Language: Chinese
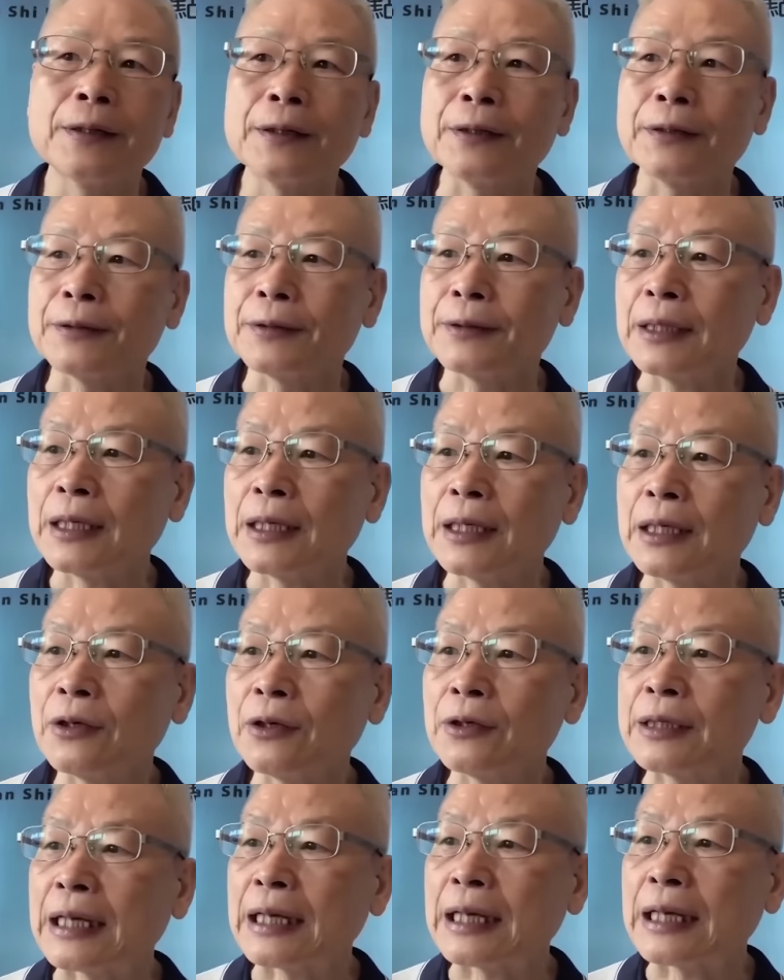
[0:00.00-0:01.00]
啊，然
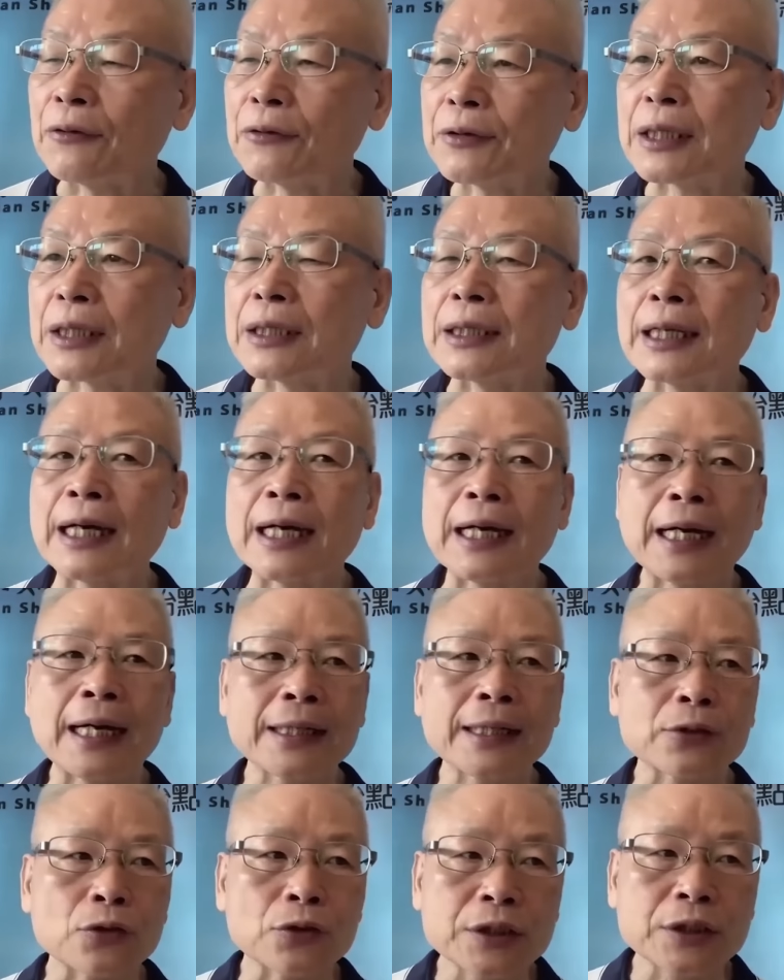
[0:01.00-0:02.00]
后脑梗啊，
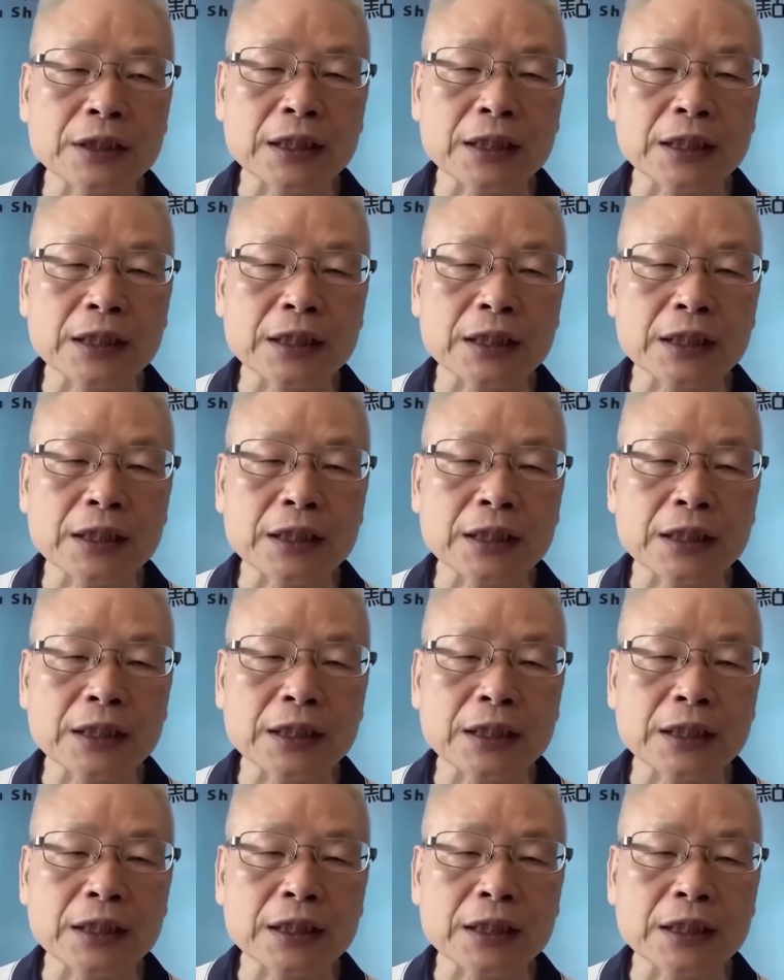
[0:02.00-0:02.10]
啊有